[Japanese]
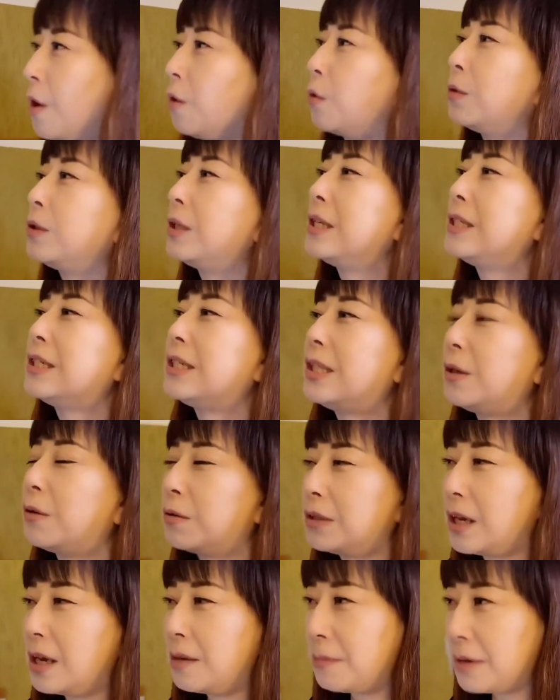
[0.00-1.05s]
こんな時期でご
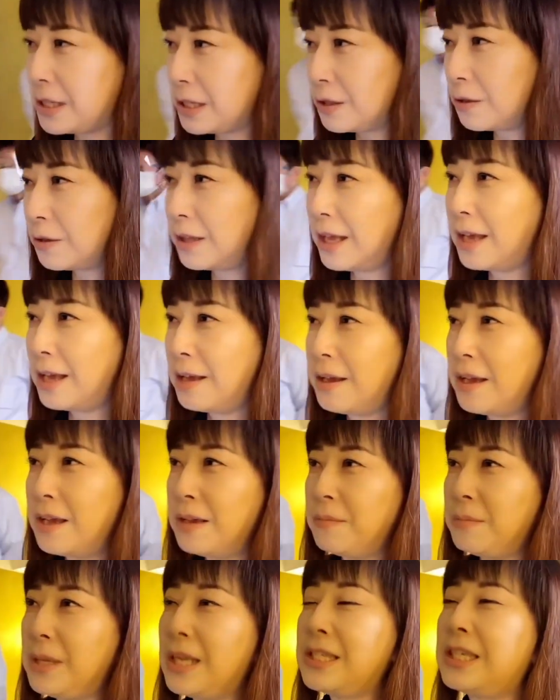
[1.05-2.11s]
ざいますので
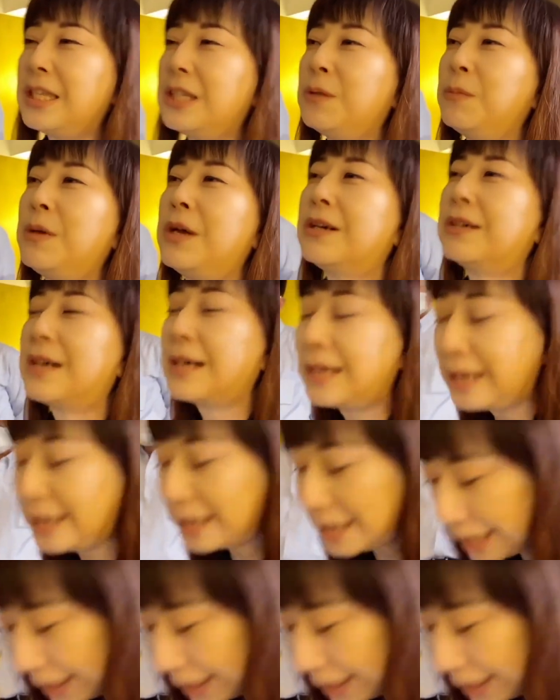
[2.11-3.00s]
皆さんの迷惑かからな